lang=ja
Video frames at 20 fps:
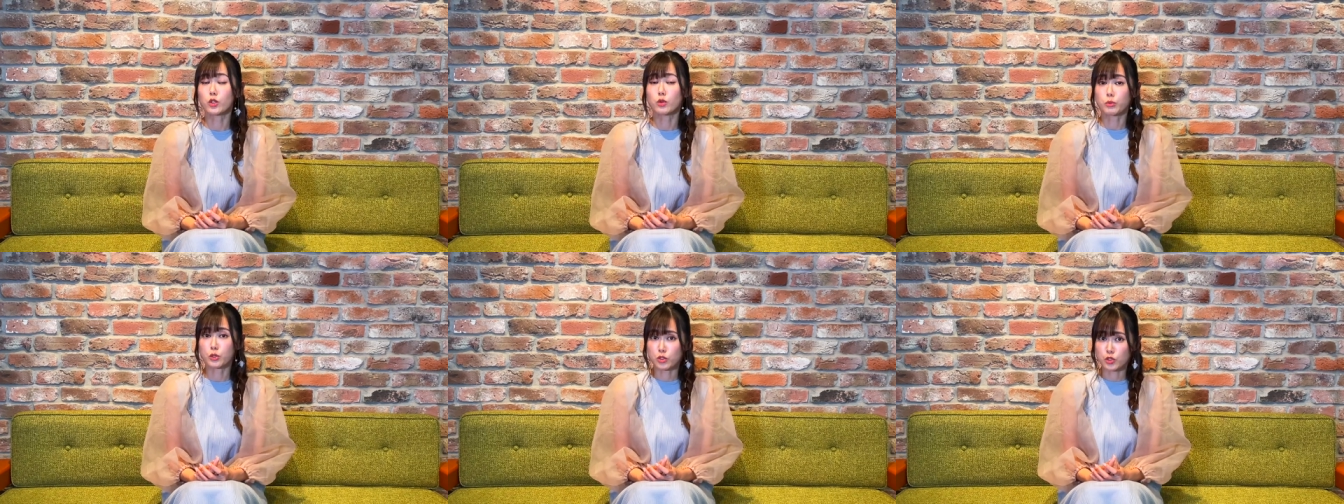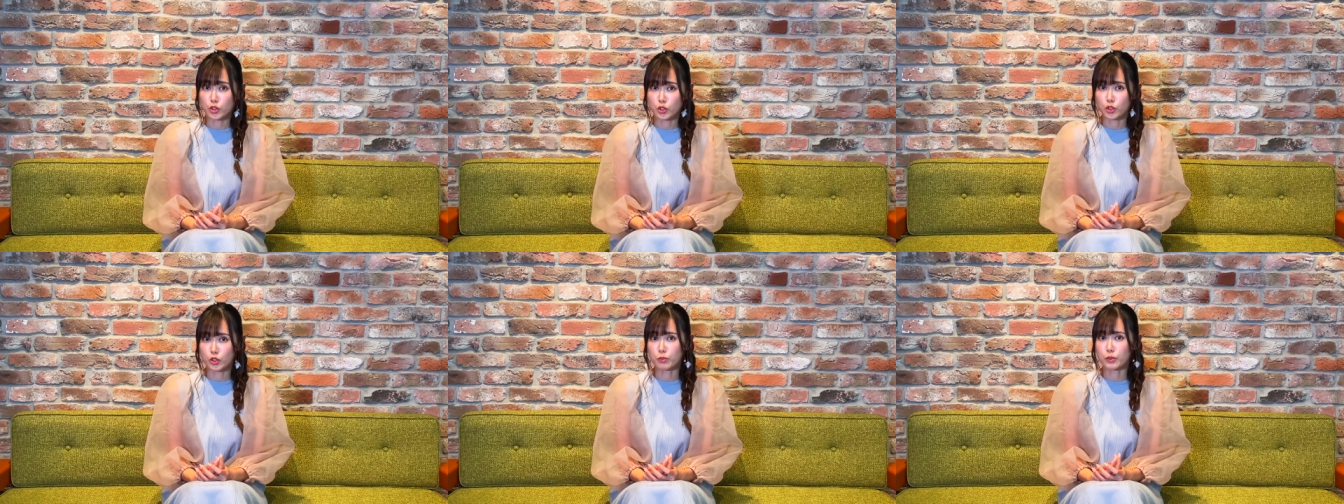
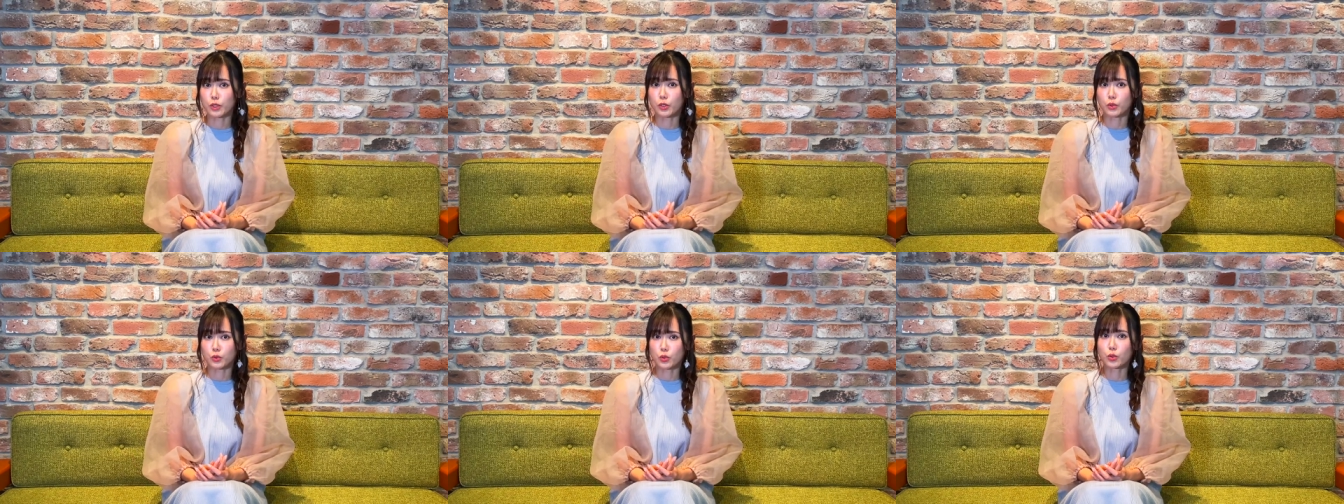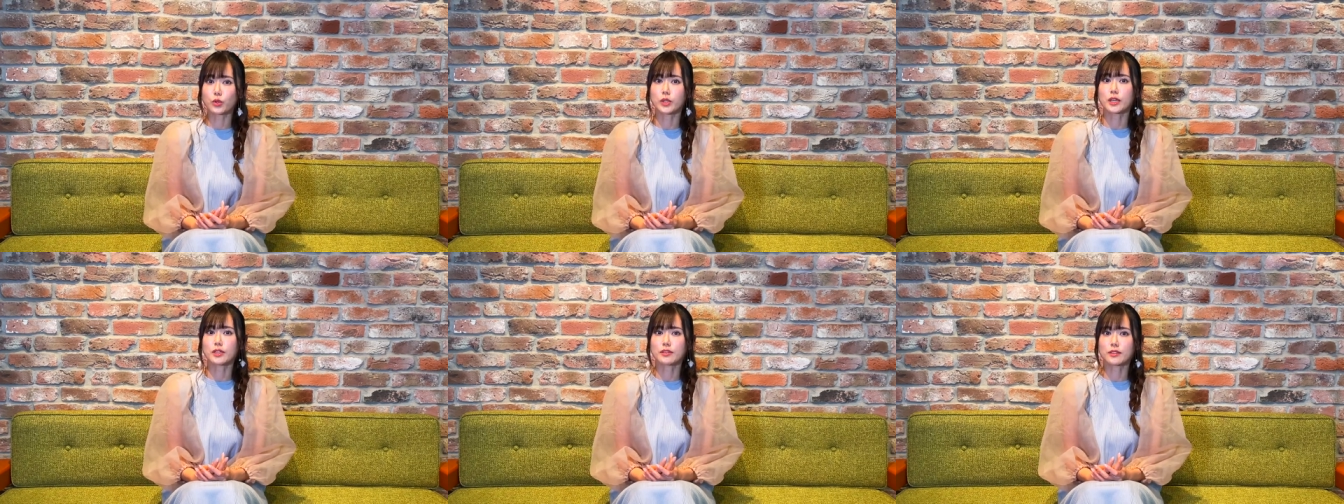ミュージックビデオと
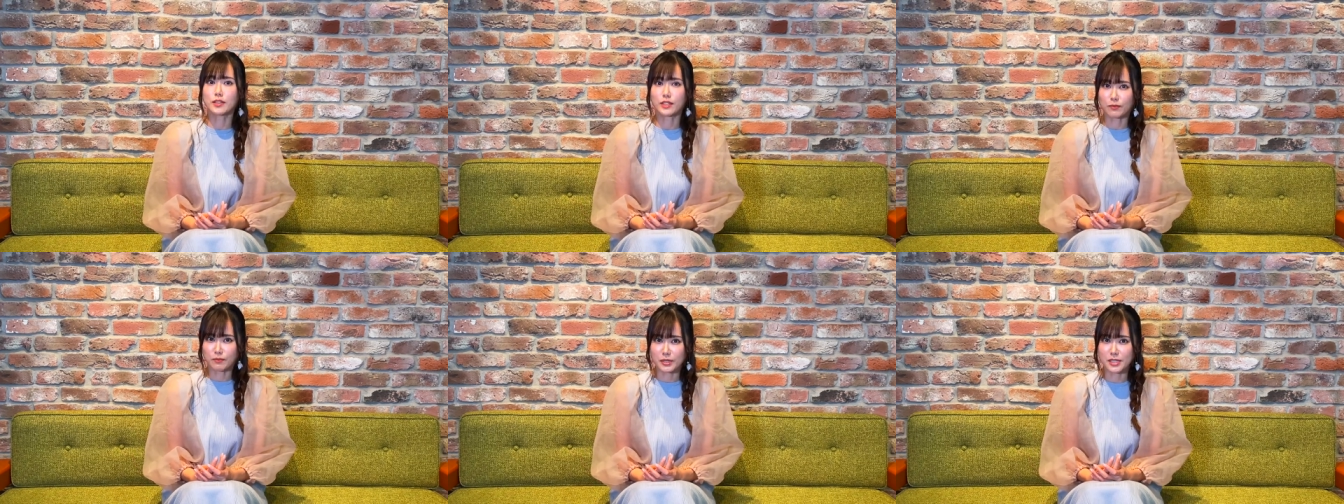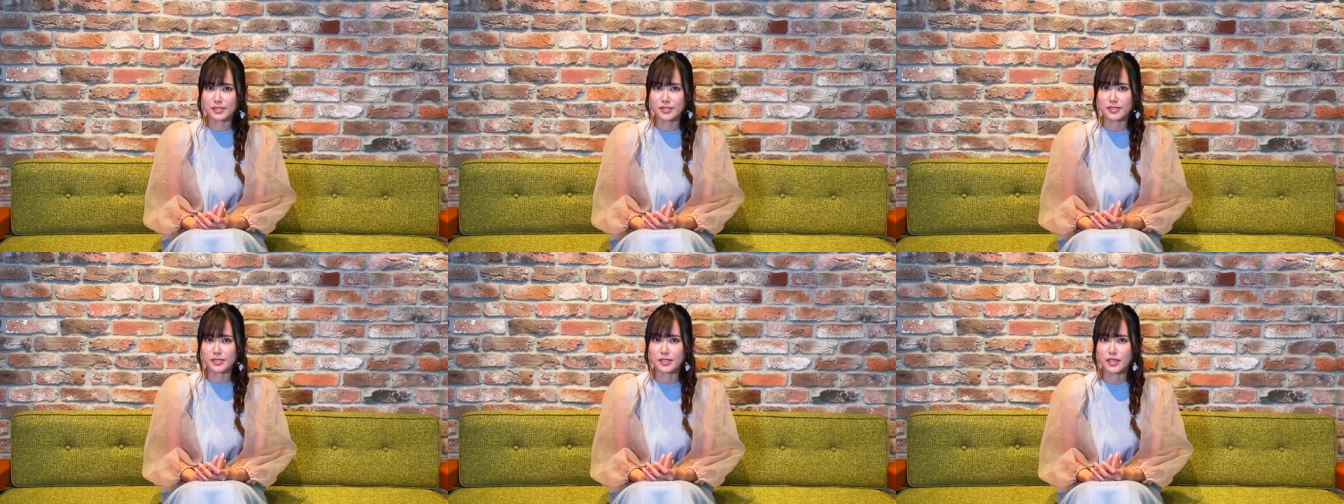なっていま
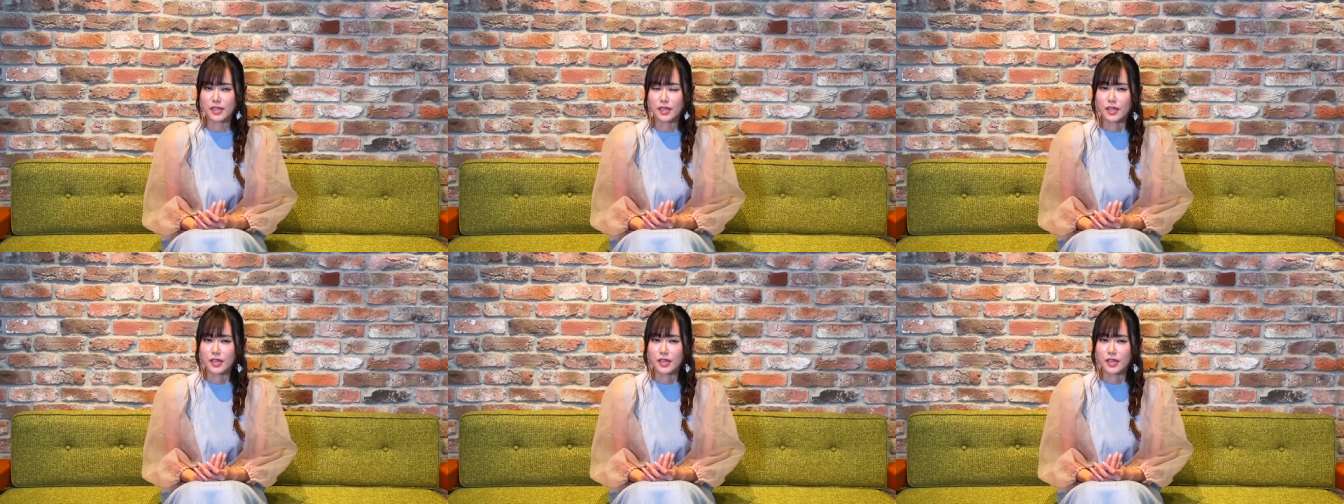す